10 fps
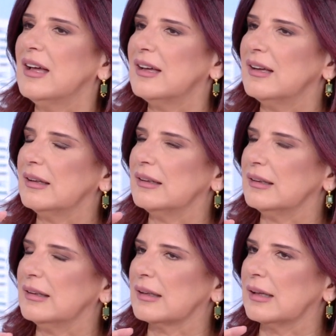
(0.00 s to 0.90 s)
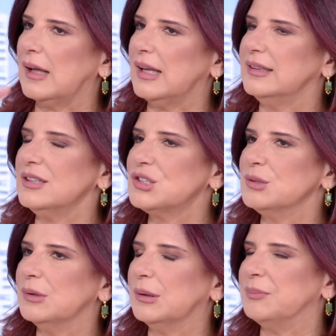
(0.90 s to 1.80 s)
أديش آه،
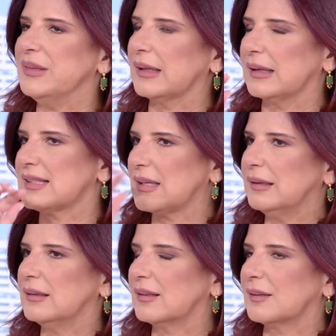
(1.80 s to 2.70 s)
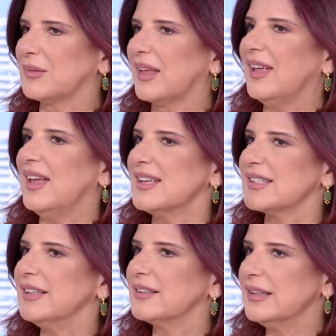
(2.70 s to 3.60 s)
قديش آه، إذا
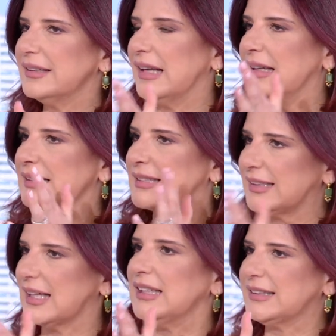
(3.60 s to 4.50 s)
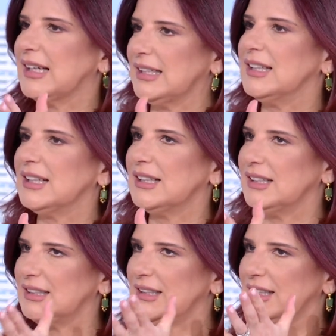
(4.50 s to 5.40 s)
إذا نظرت أنا إذا دخلت
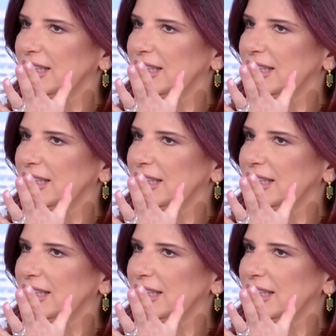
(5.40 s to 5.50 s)
على